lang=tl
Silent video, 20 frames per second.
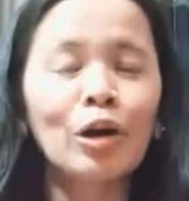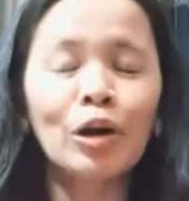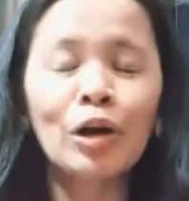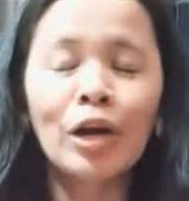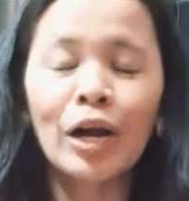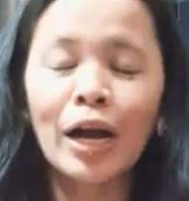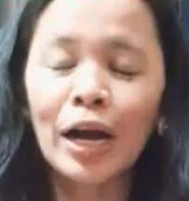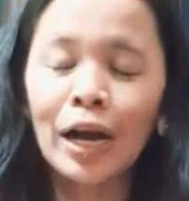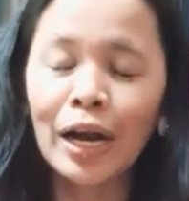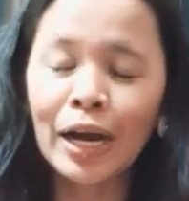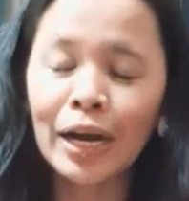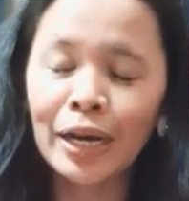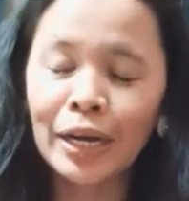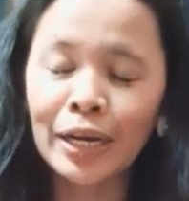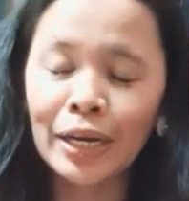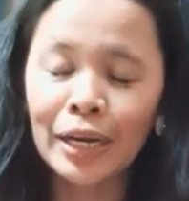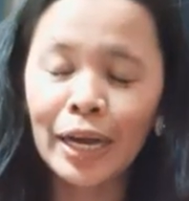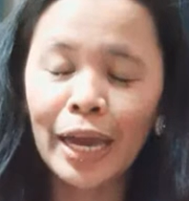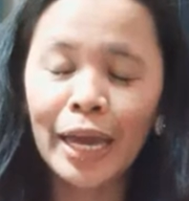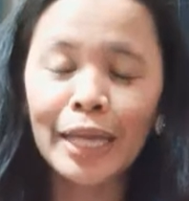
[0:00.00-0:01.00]
Uh,
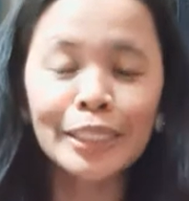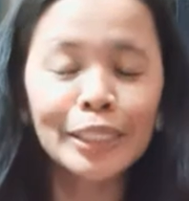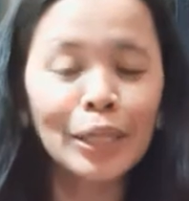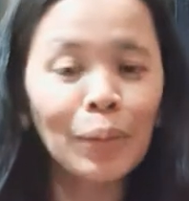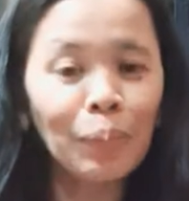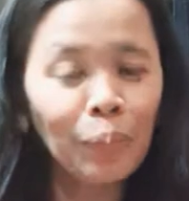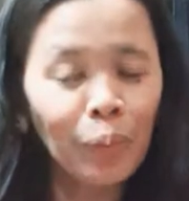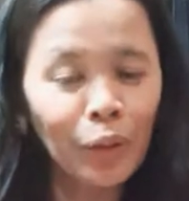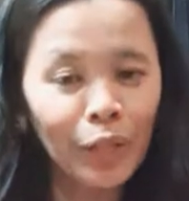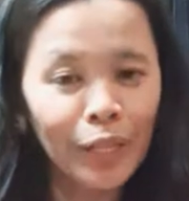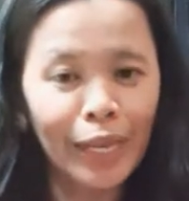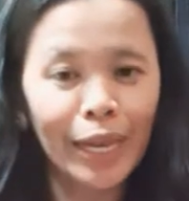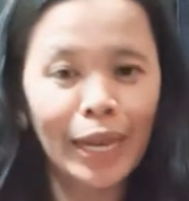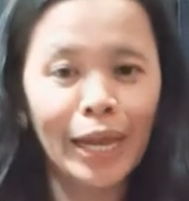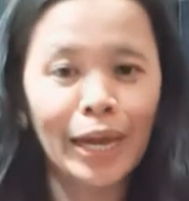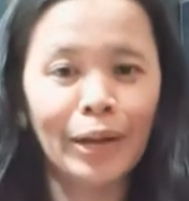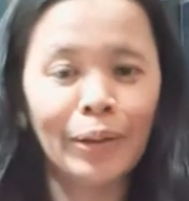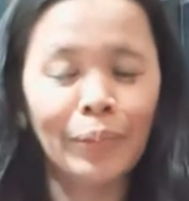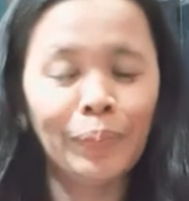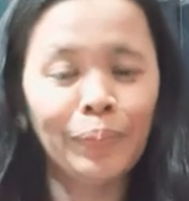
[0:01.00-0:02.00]
example na
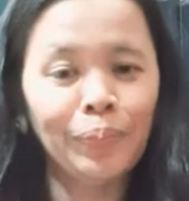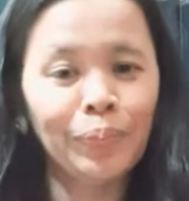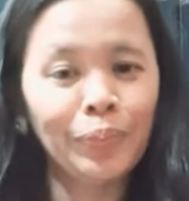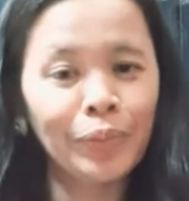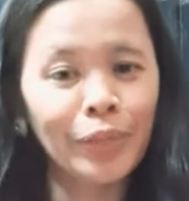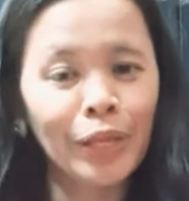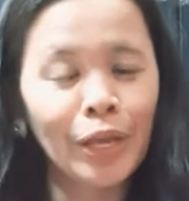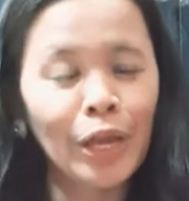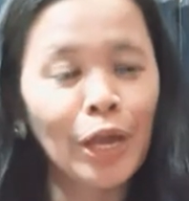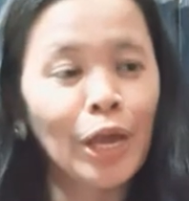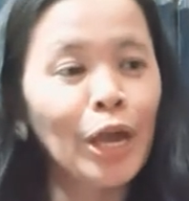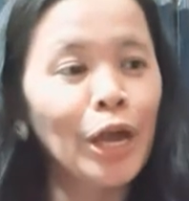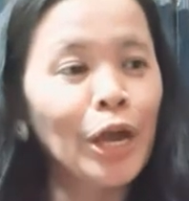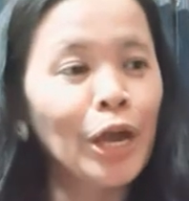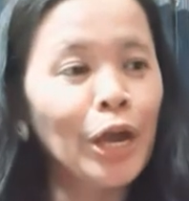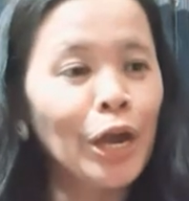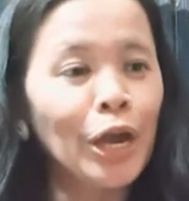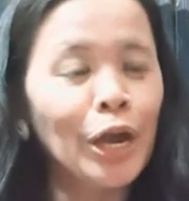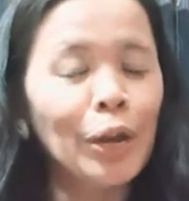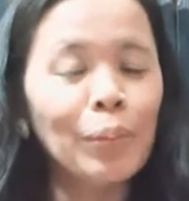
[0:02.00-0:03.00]
lang.
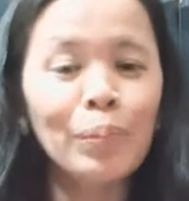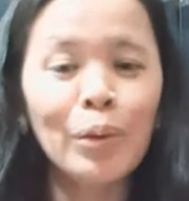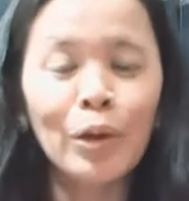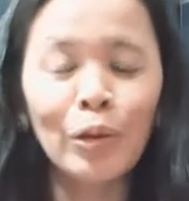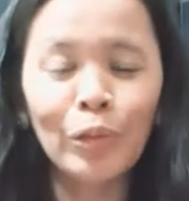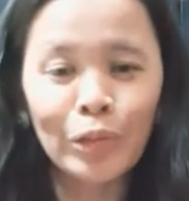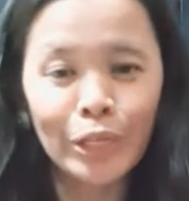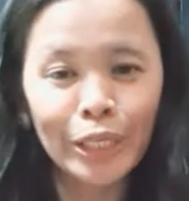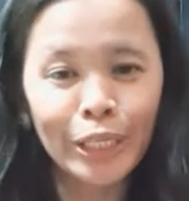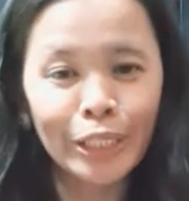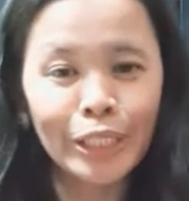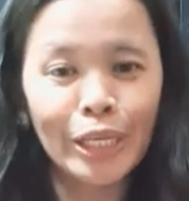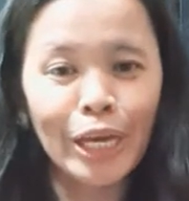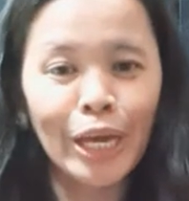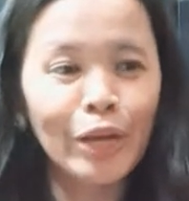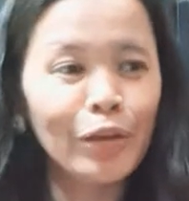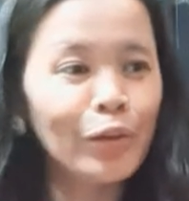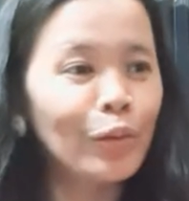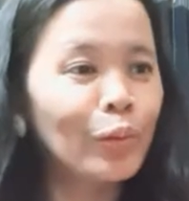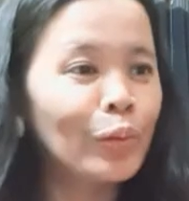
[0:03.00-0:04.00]
Meron
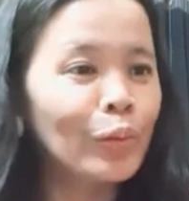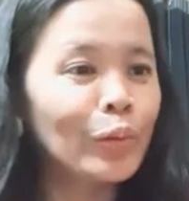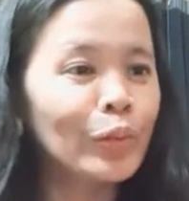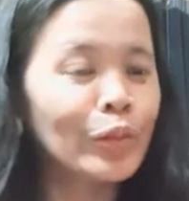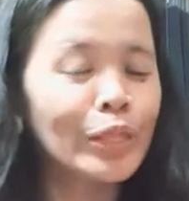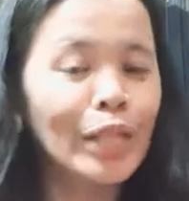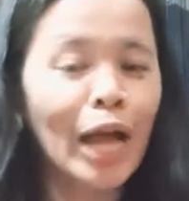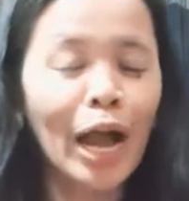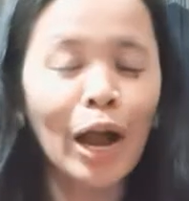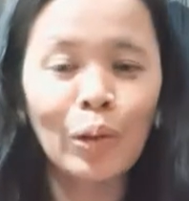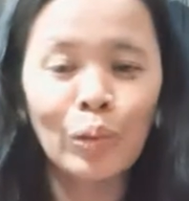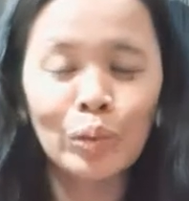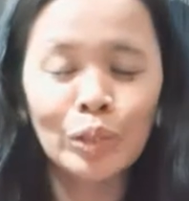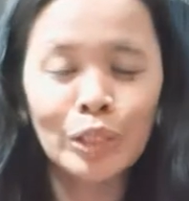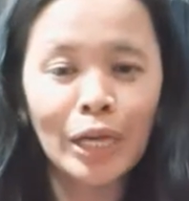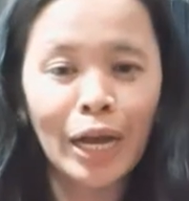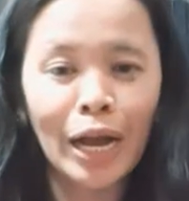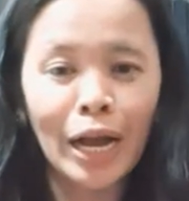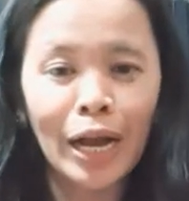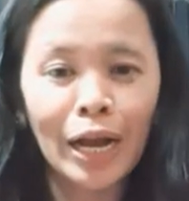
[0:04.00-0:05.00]
kasi yung tao
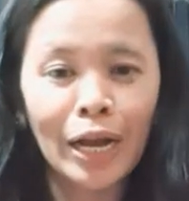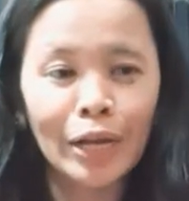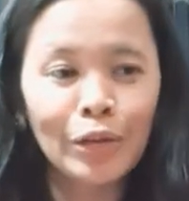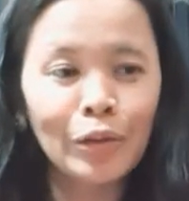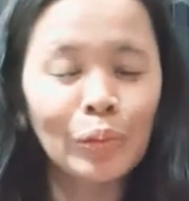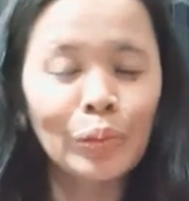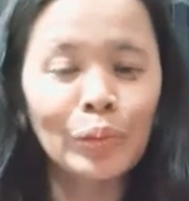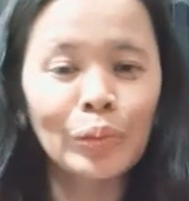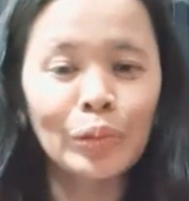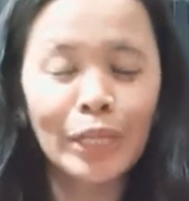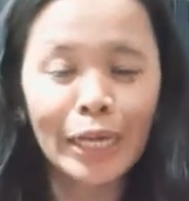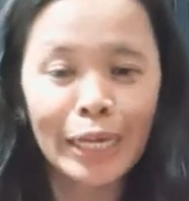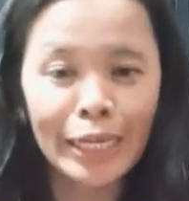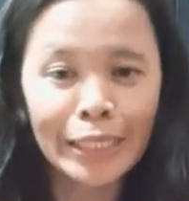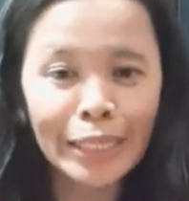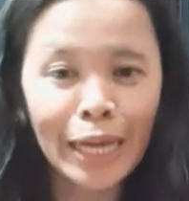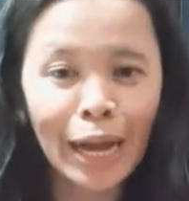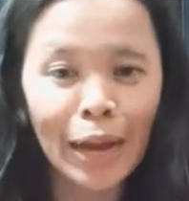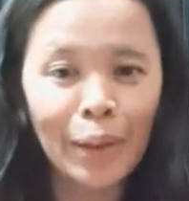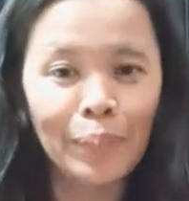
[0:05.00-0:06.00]
sa yung taga
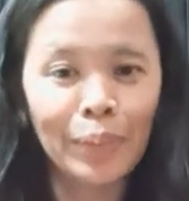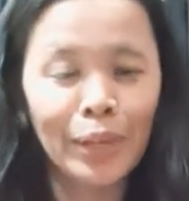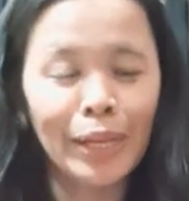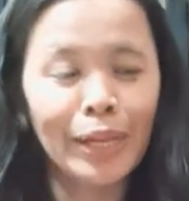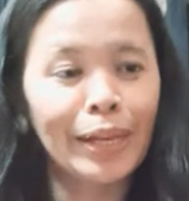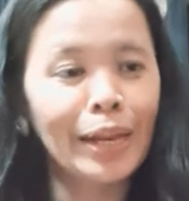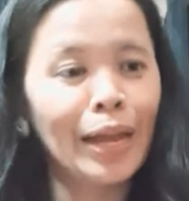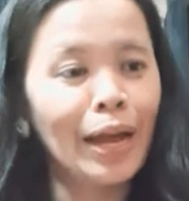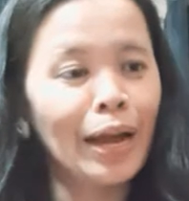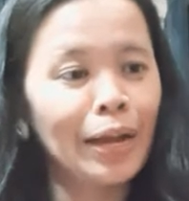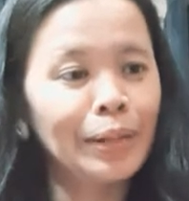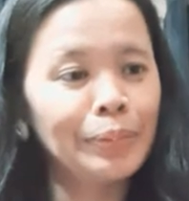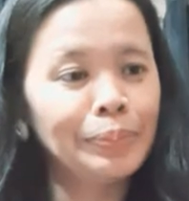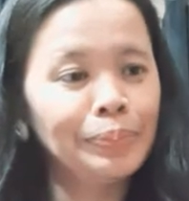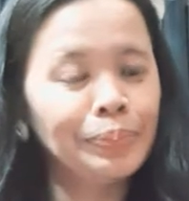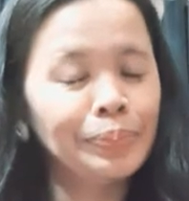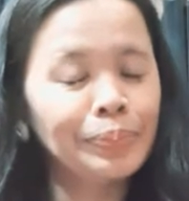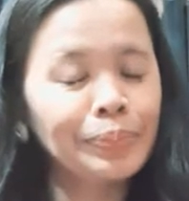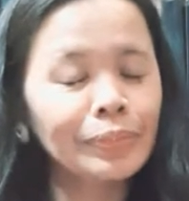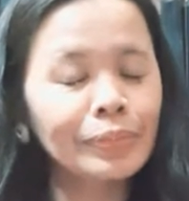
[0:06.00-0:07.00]
sa amin na
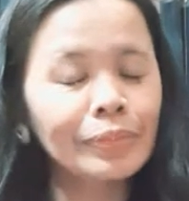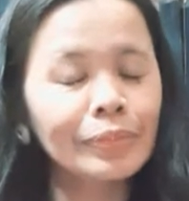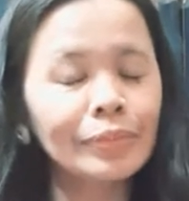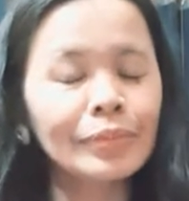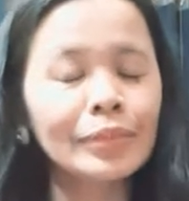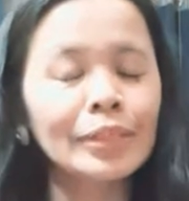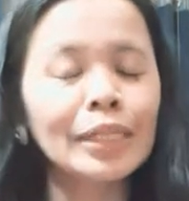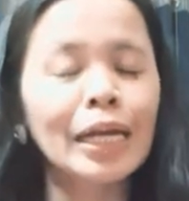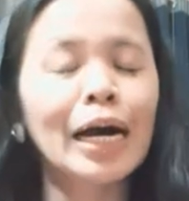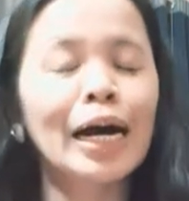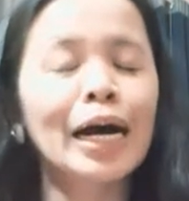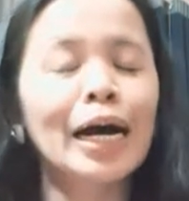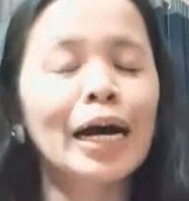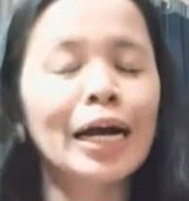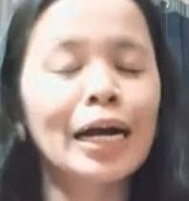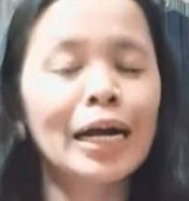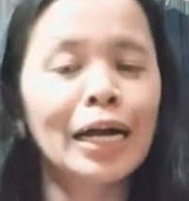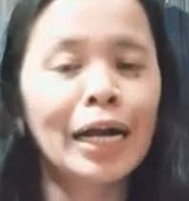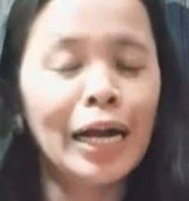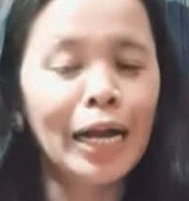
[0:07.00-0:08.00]
uh,
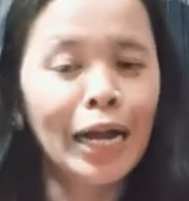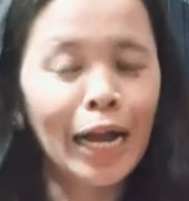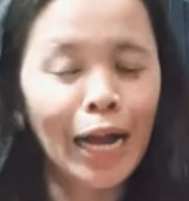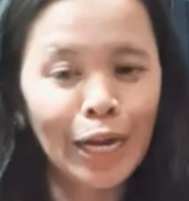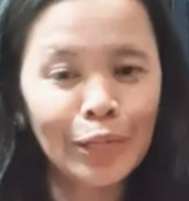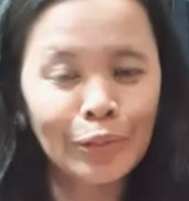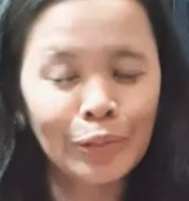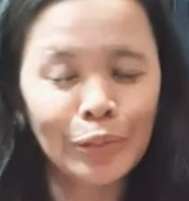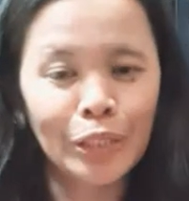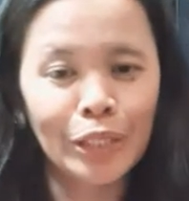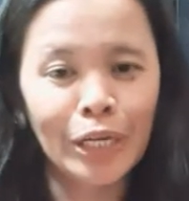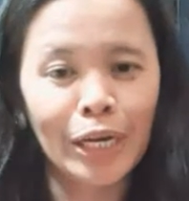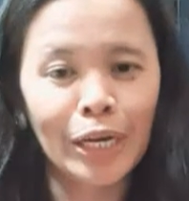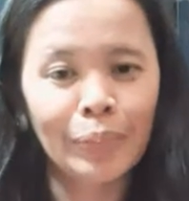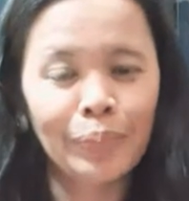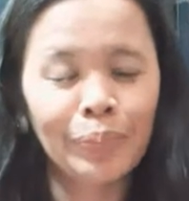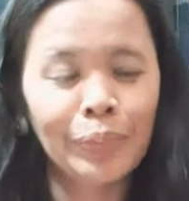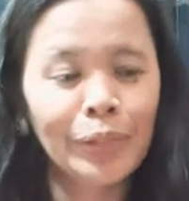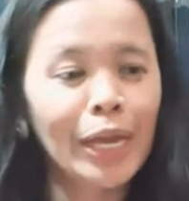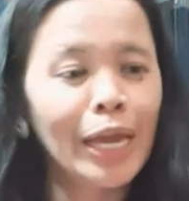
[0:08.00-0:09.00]
ano siya,
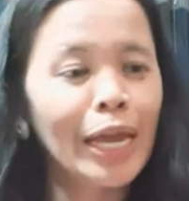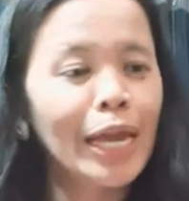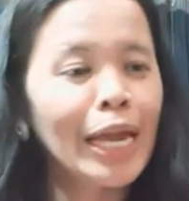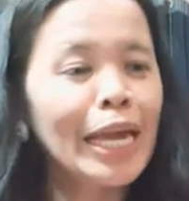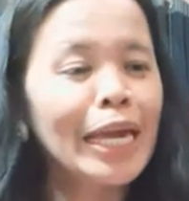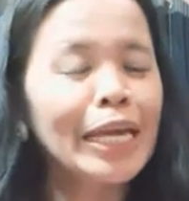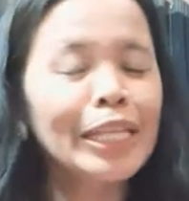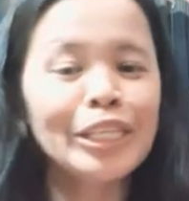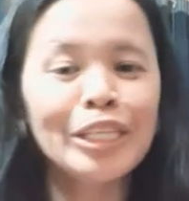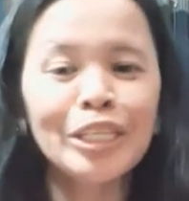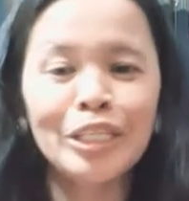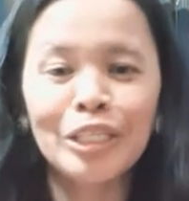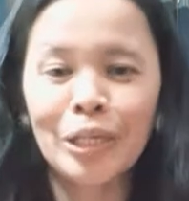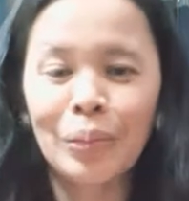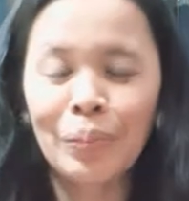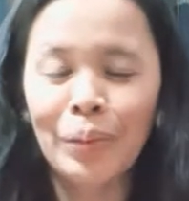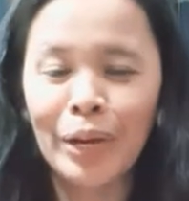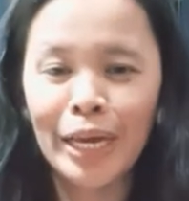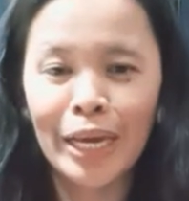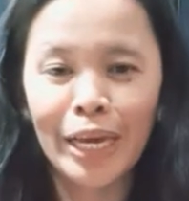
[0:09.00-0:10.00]
hindi siya
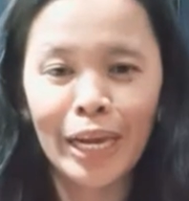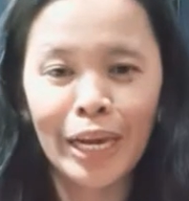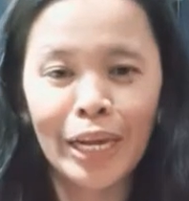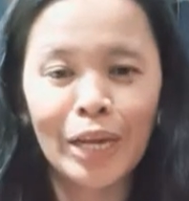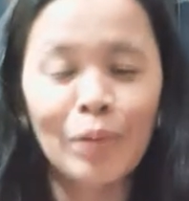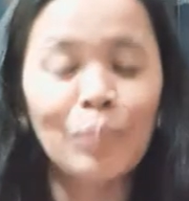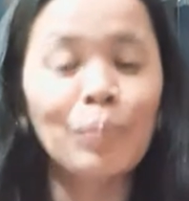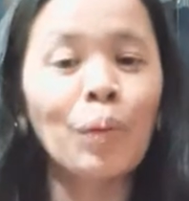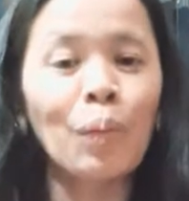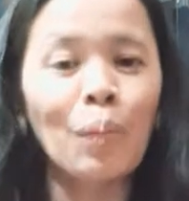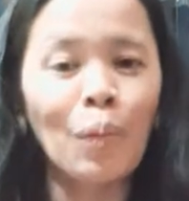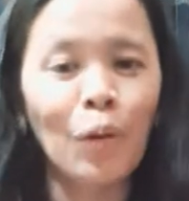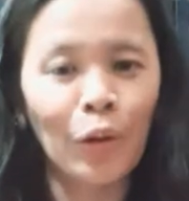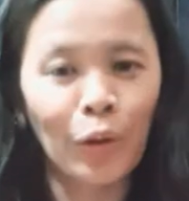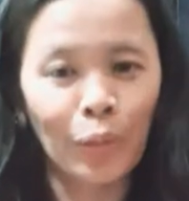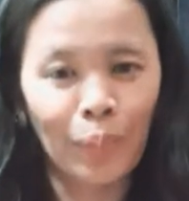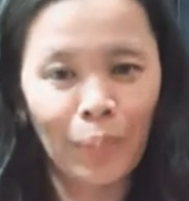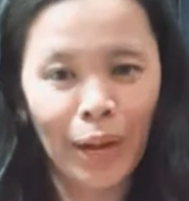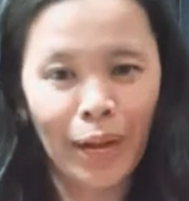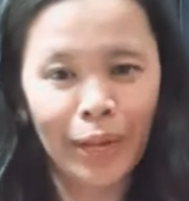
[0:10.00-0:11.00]
mahilig
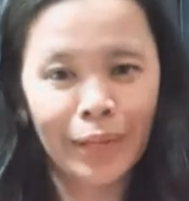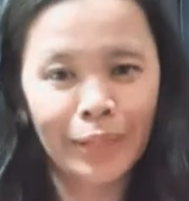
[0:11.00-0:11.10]
pumorma.